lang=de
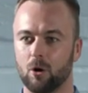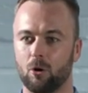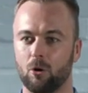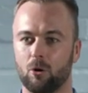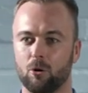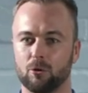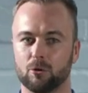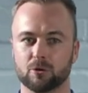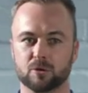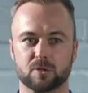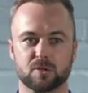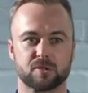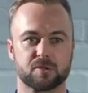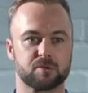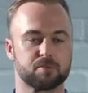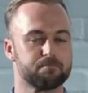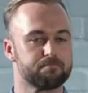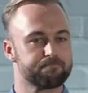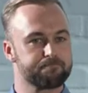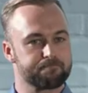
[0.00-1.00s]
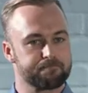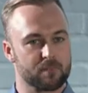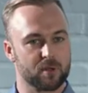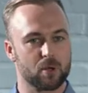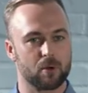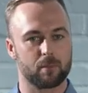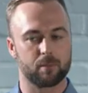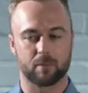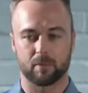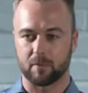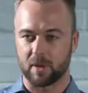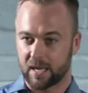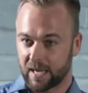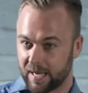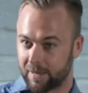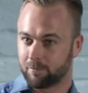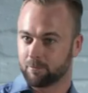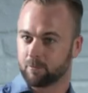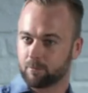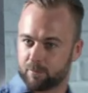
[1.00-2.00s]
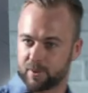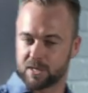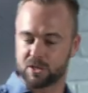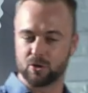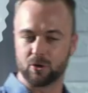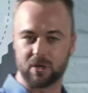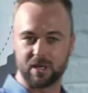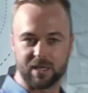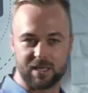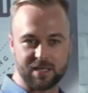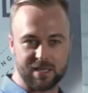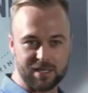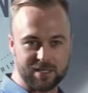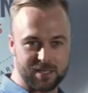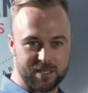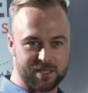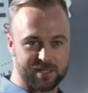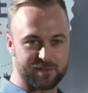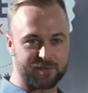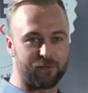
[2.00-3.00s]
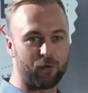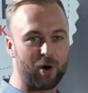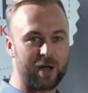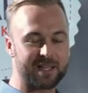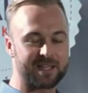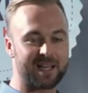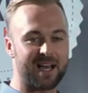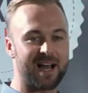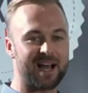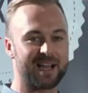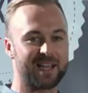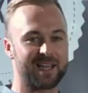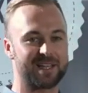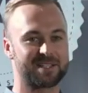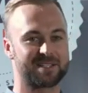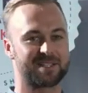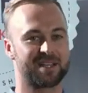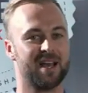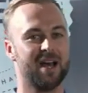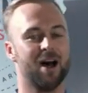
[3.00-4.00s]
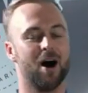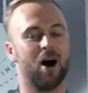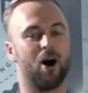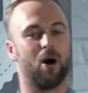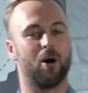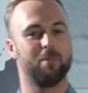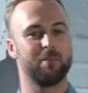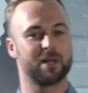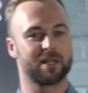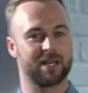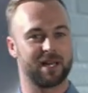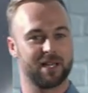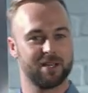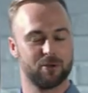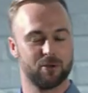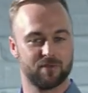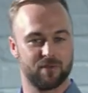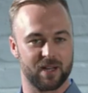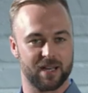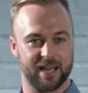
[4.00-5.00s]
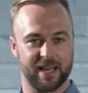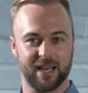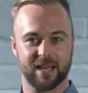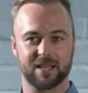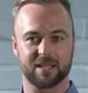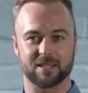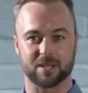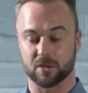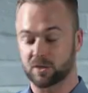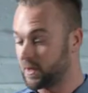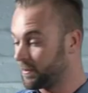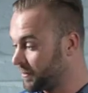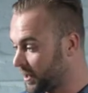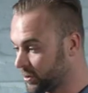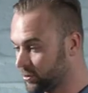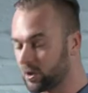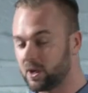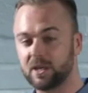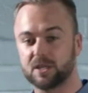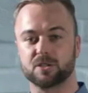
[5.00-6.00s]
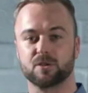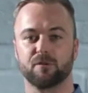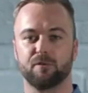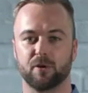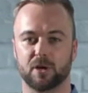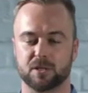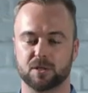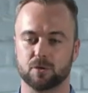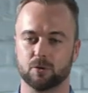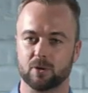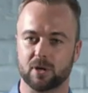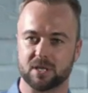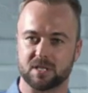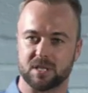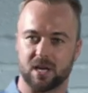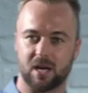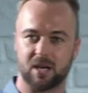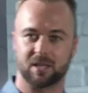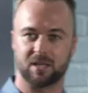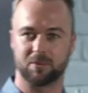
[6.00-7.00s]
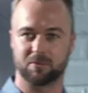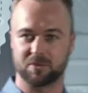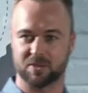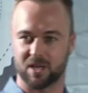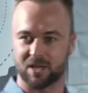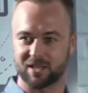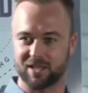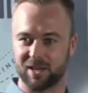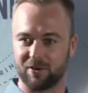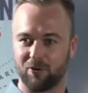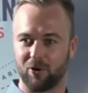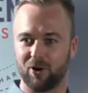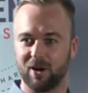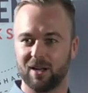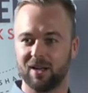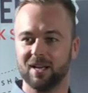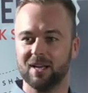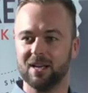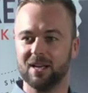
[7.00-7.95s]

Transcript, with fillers: und eben bezüglich dieses Vortrages haben wir dann überlegt, also ich habe natürlich sofort zugesagt, ich habe gesagt, jawohl,